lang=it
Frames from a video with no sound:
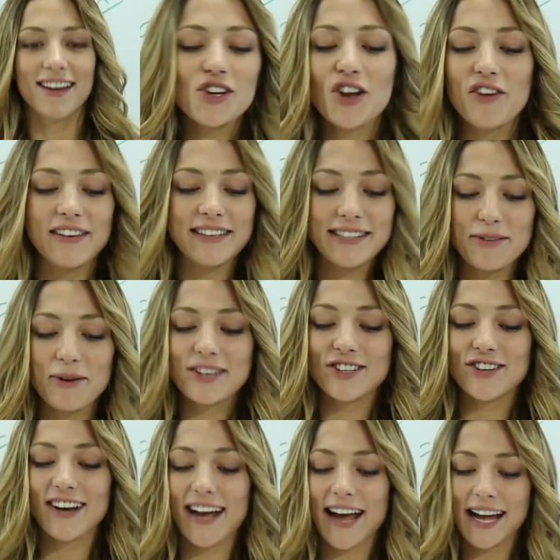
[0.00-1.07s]
Solo
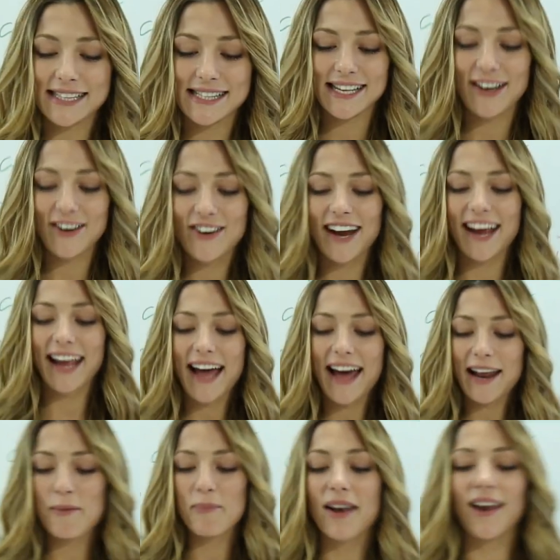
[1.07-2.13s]
24 ragazze ancora in
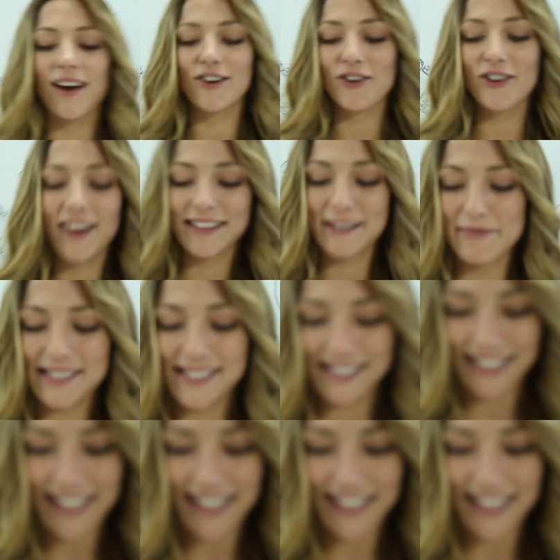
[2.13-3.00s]
gara per la corona di Miss